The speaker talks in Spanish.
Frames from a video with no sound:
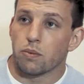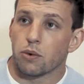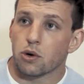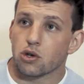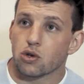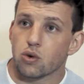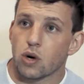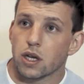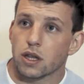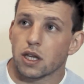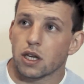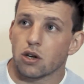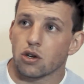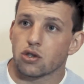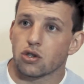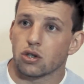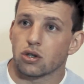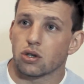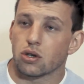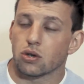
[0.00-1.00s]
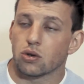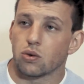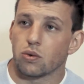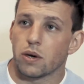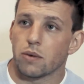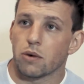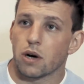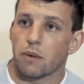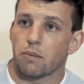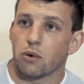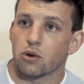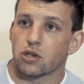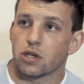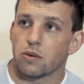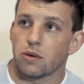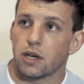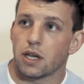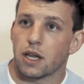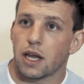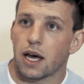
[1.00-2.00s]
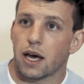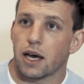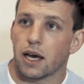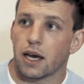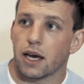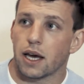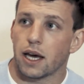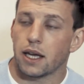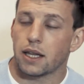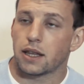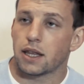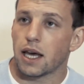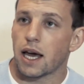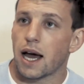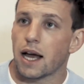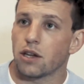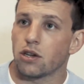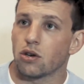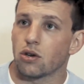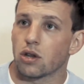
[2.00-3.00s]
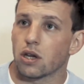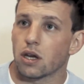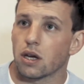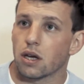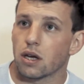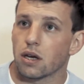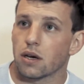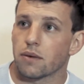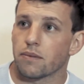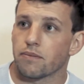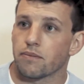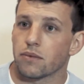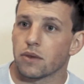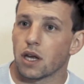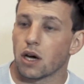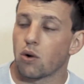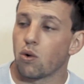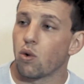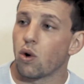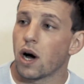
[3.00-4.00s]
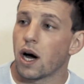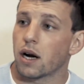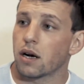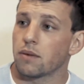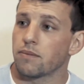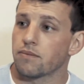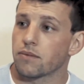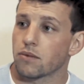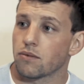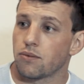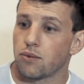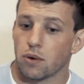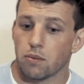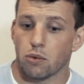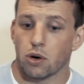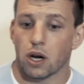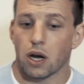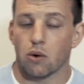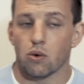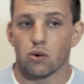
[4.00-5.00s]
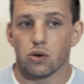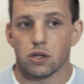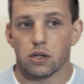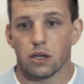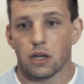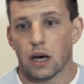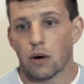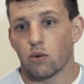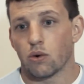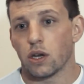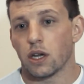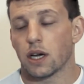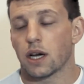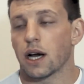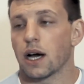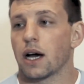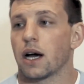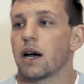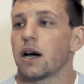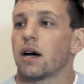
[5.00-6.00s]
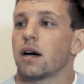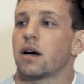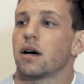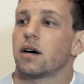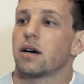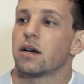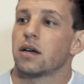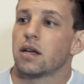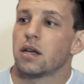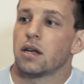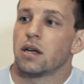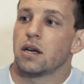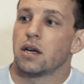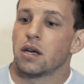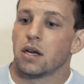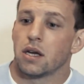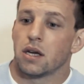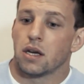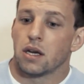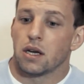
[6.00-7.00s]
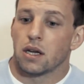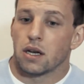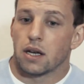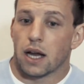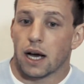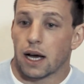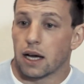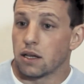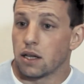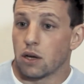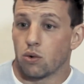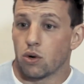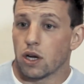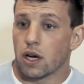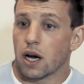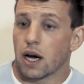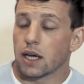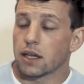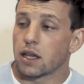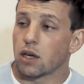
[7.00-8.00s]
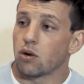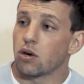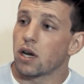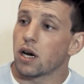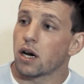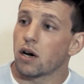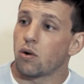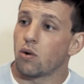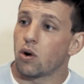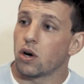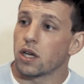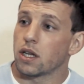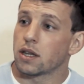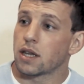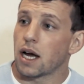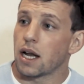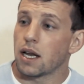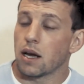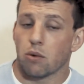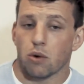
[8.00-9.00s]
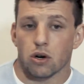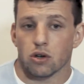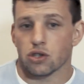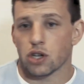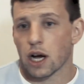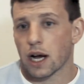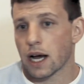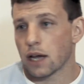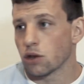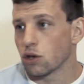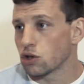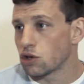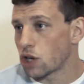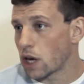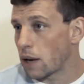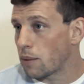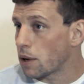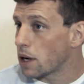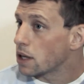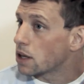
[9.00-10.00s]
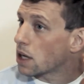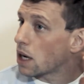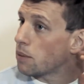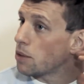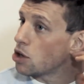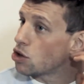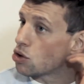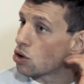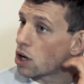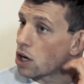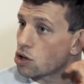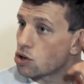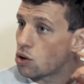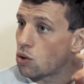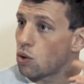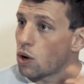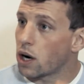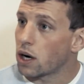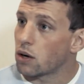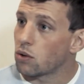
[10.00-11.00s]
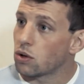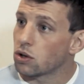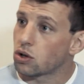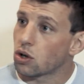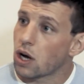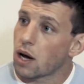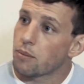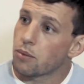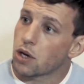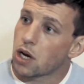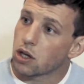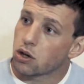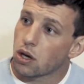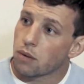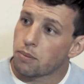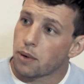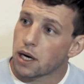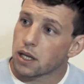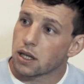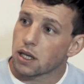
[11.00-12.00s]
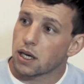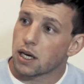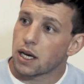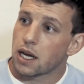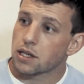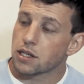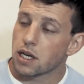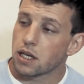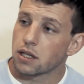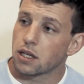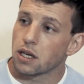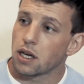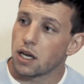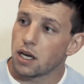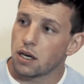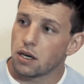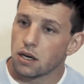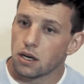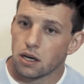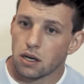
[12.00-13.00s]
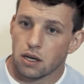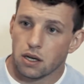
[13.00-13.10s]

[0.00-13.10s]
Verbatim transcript: por suerte nosotros tuvimos la posibilidad este año de, de jugar fuimos la, la única la, única categoría que jugó en Italia, bueno, sacando Zebra y Treviso, que ellos juegan en otro campeonato aparte, que es la Celtic League.